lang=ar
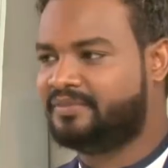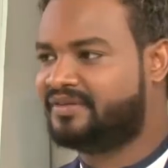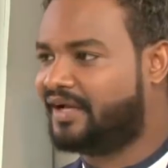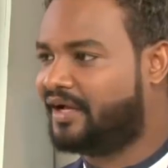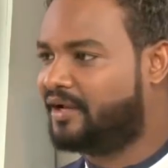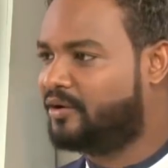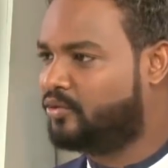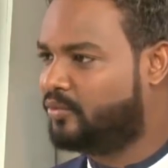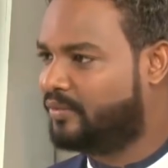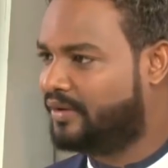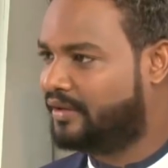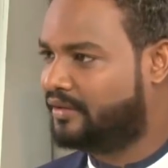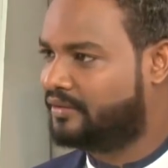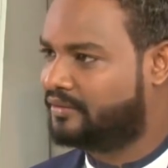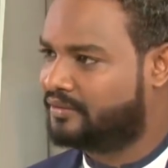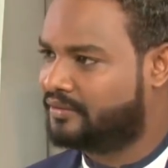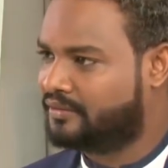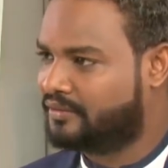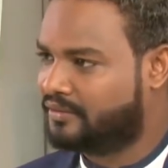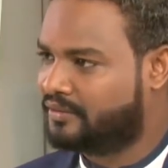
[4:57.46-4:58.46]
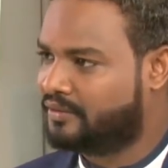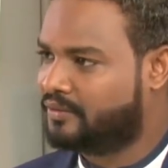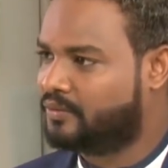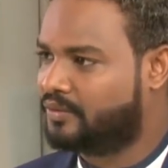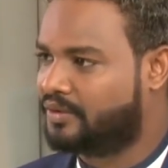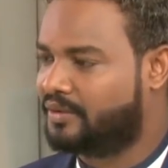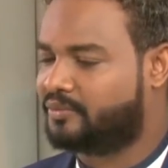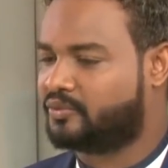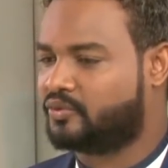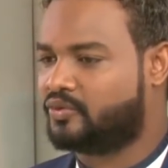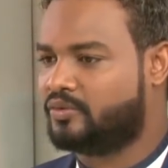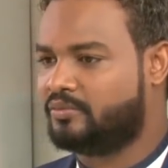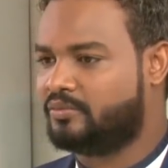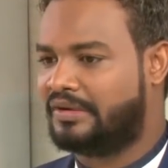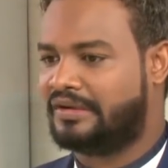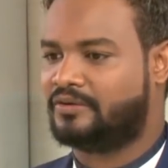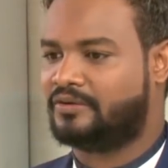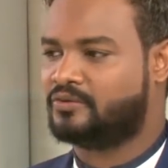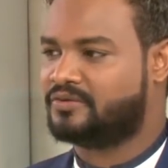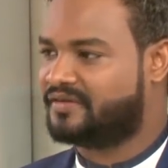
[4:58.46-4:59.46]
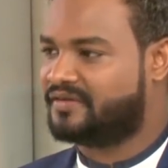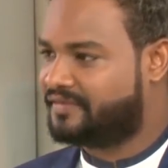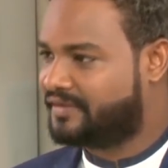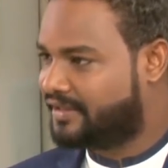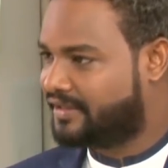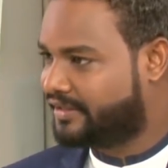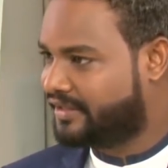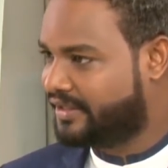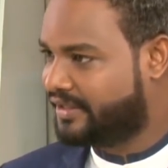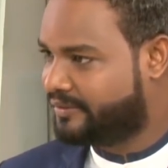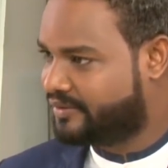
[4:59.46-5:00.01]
تعلمها ولا بتكون مغروزه فينا نحن